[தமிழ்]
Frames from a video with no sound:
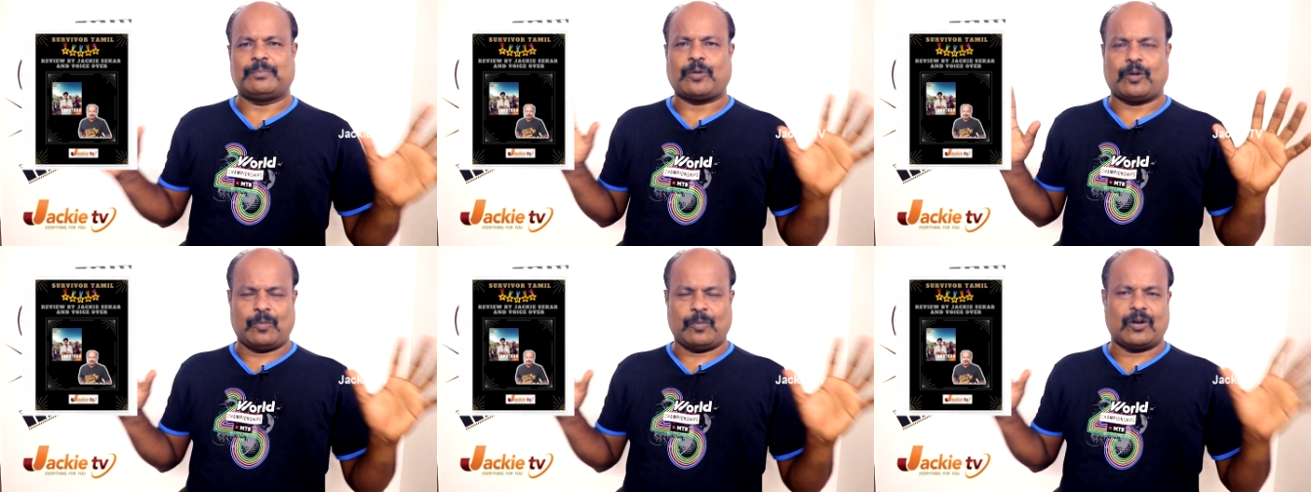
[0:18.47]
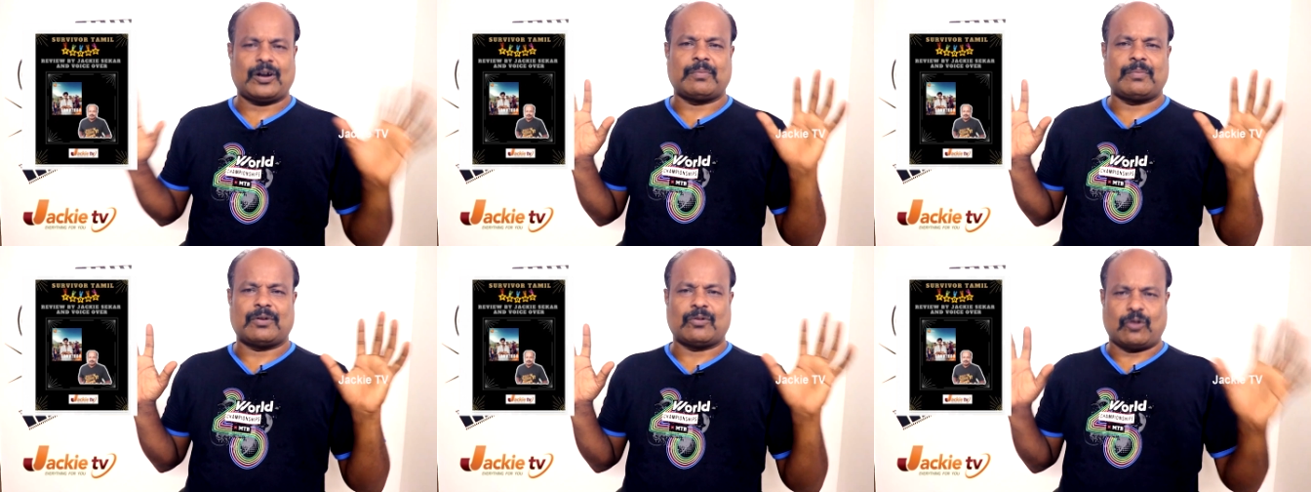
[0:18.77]

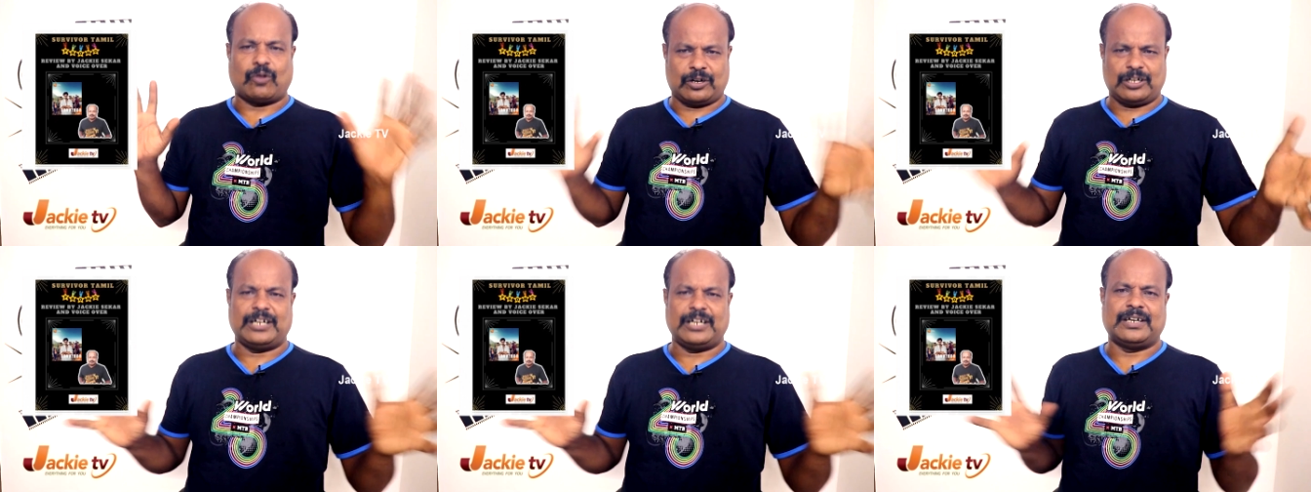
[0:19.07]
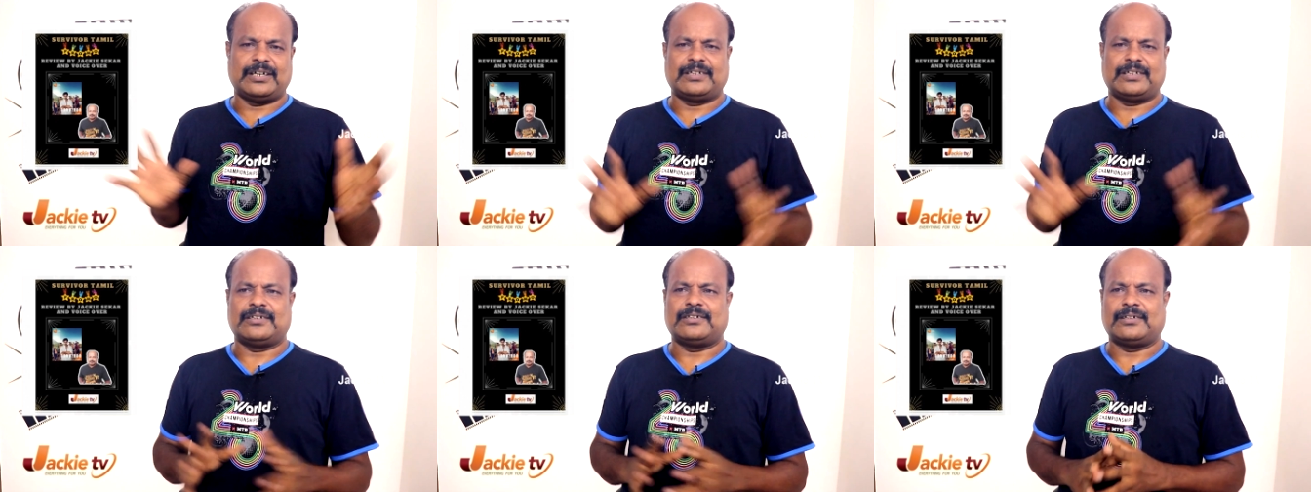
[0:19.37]
ப்ரோமோ நம்பர்
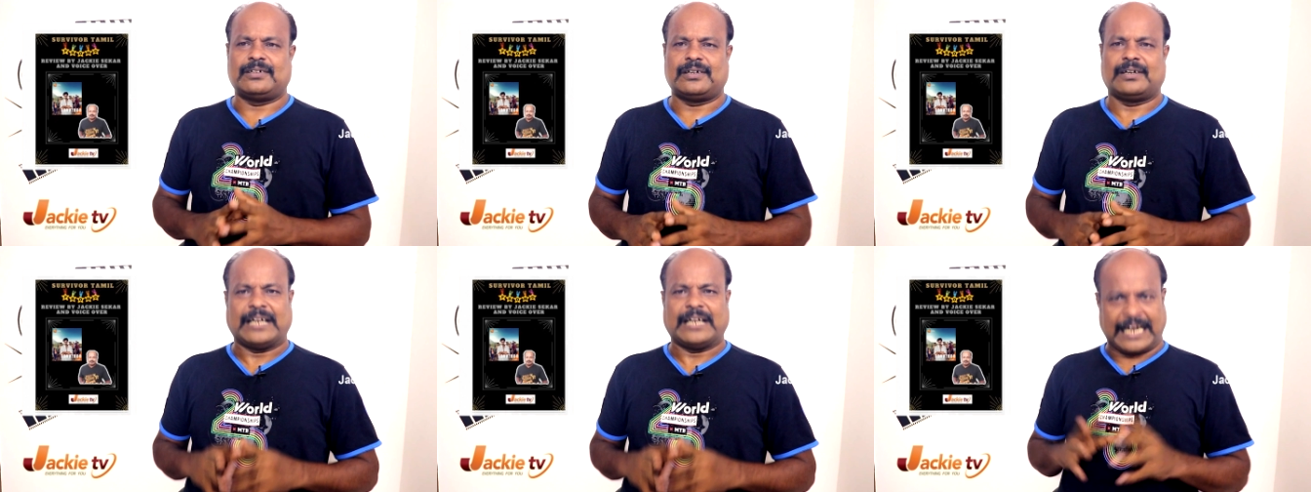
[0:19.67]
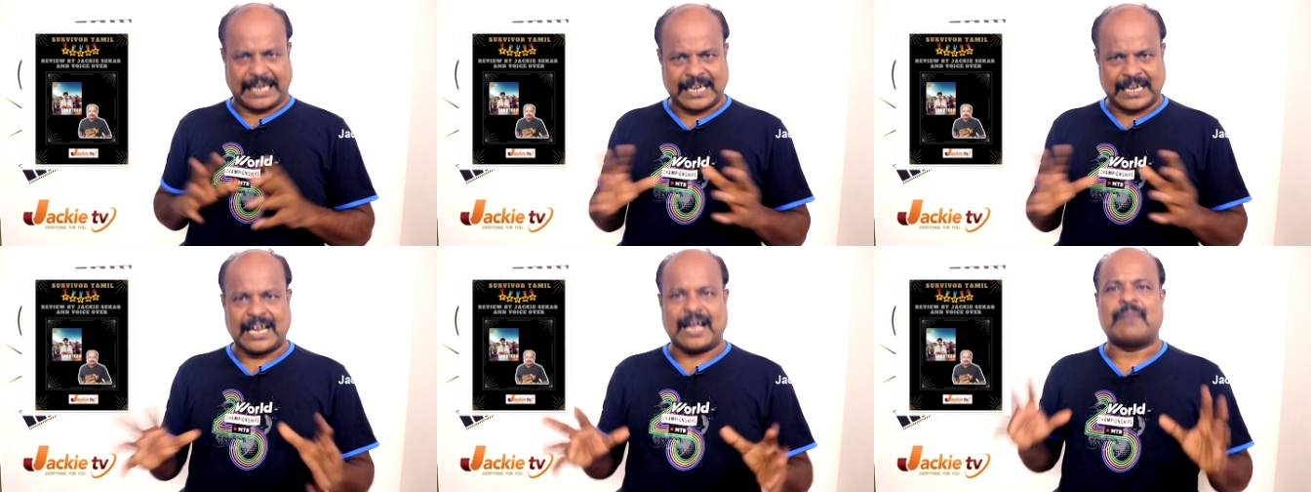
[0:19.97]
ஒன்று
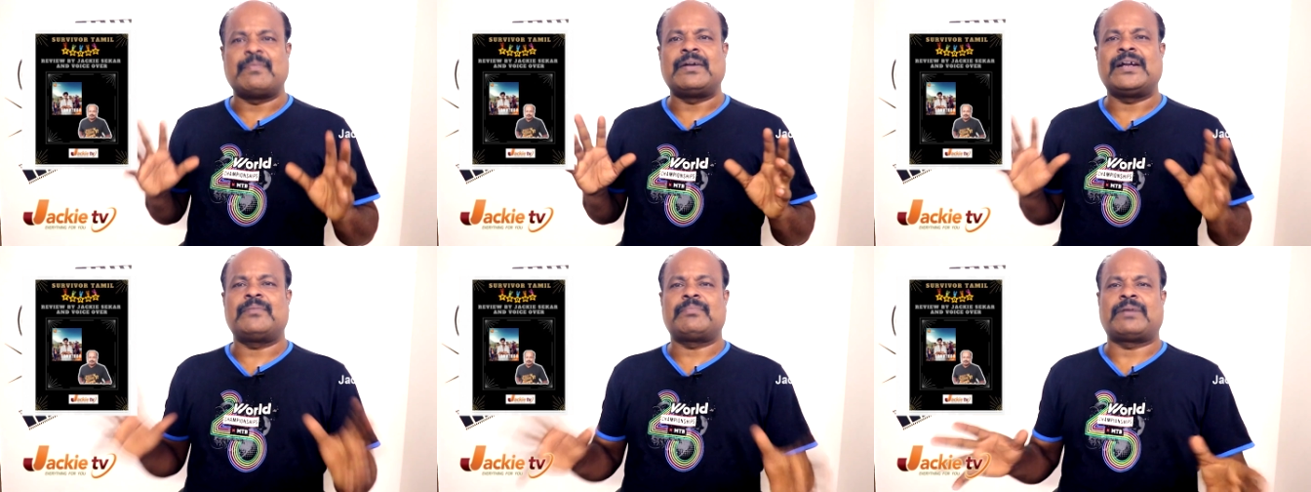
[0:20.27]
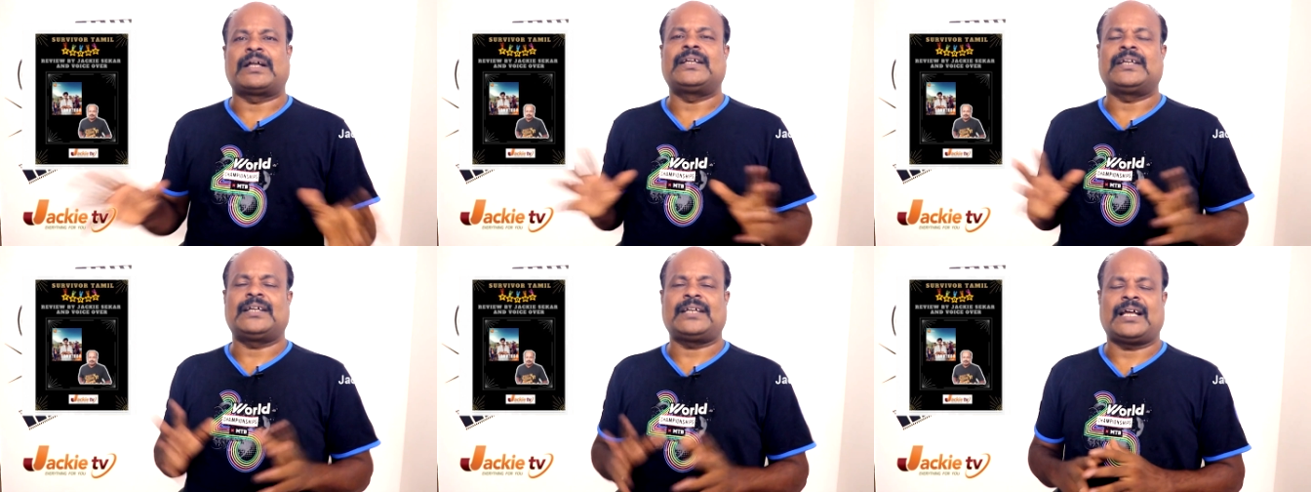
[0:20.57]
என்ன
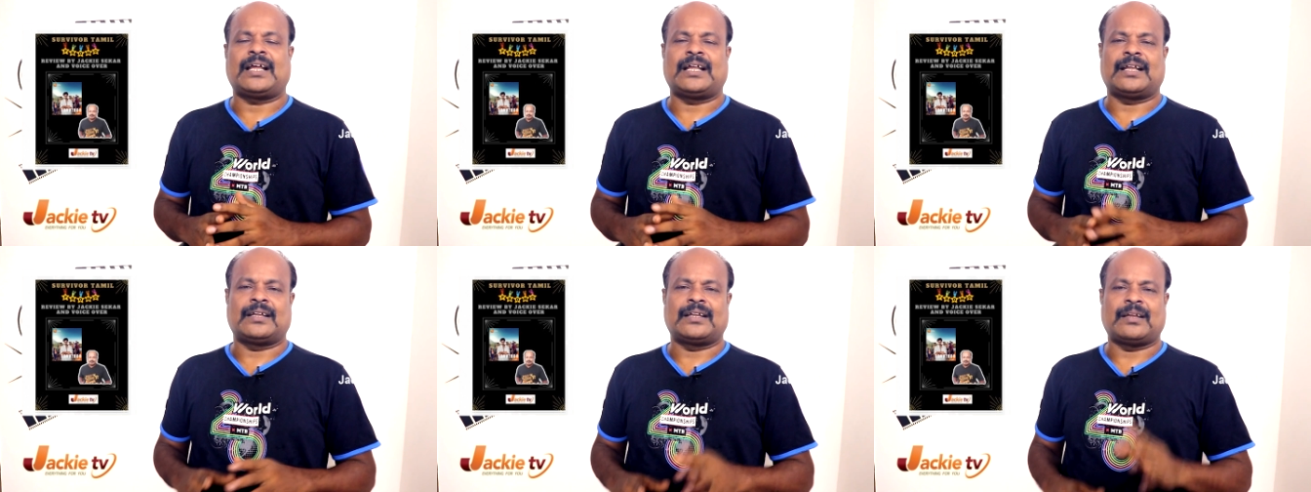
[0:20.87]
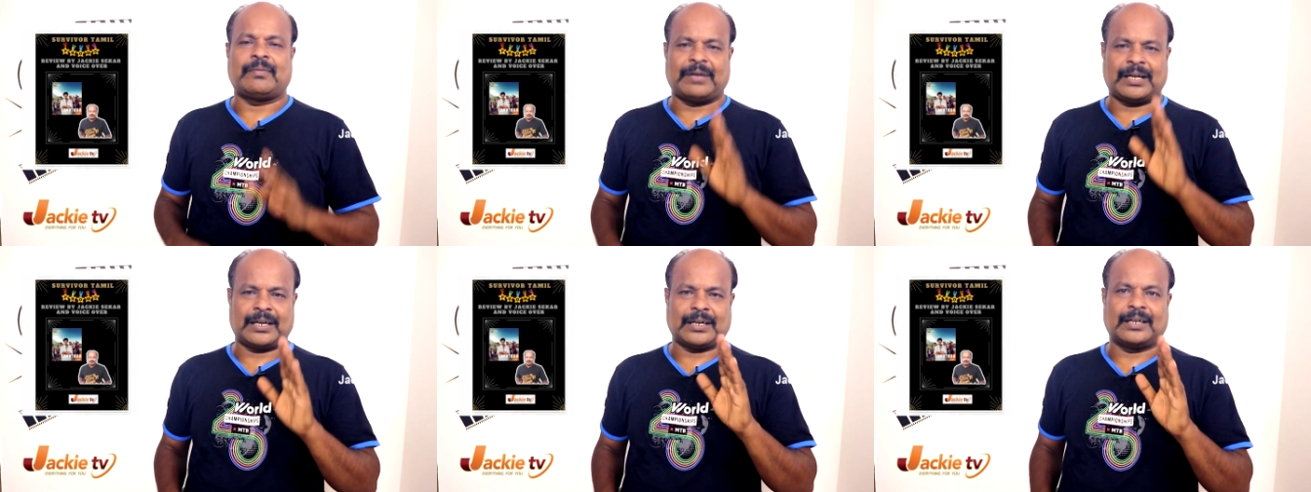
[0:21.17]
அப்படின்னு பாத்தீங்கன்னா
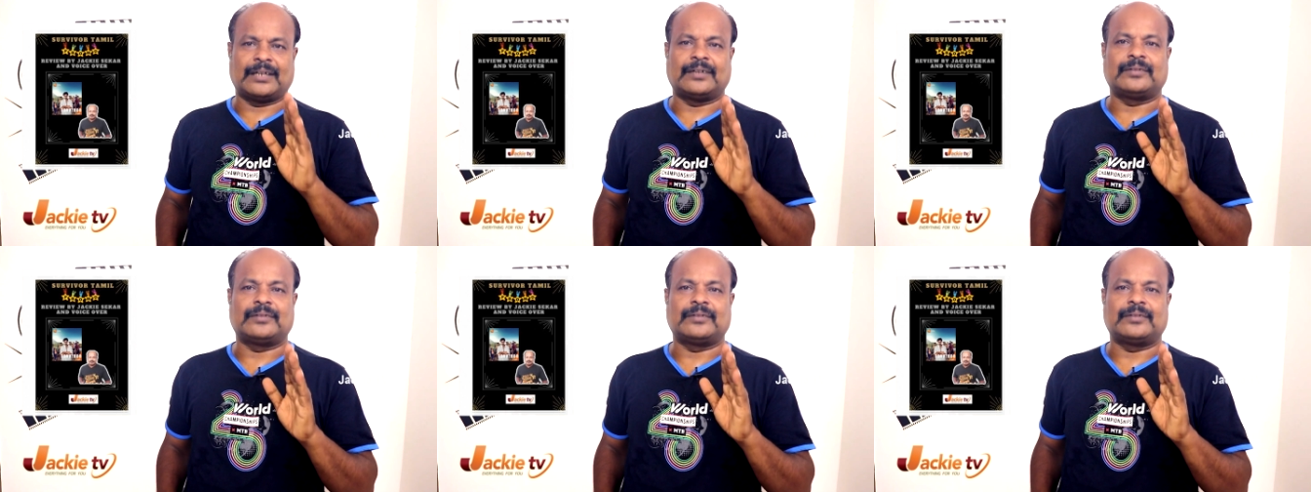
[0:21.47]
அழகா